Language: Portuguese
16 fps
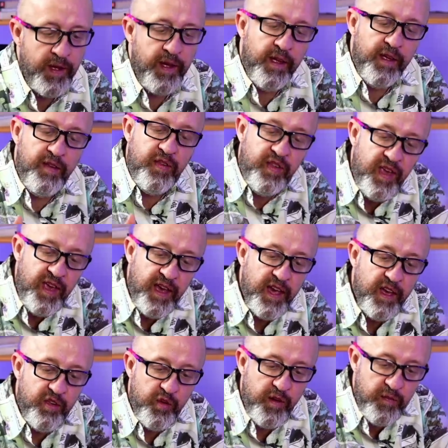siga a
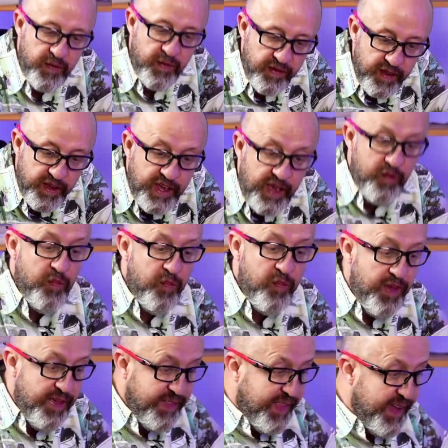sua vida, que
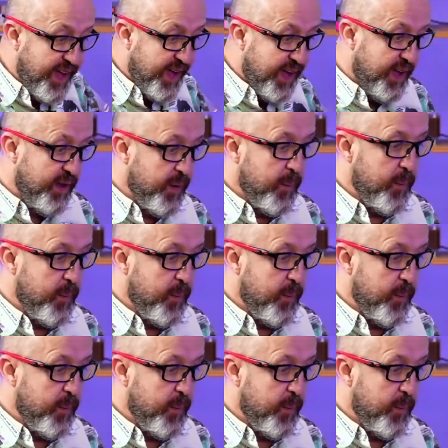vida!